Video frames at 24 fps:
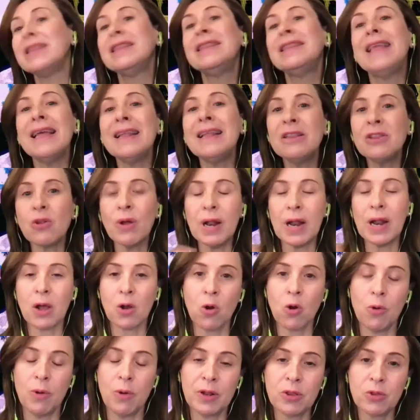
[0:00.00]
dentro de la
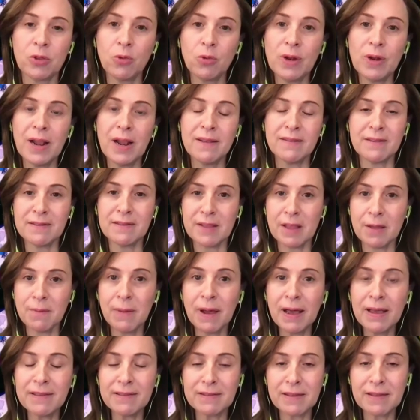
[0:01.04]
cobertura del
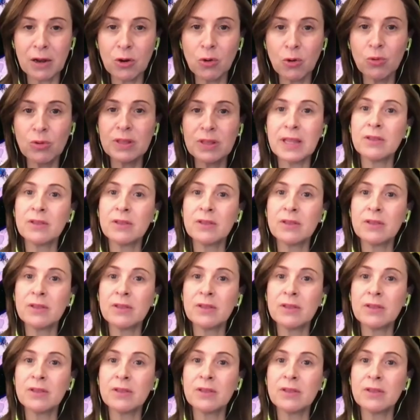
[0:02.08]
sistema de salud,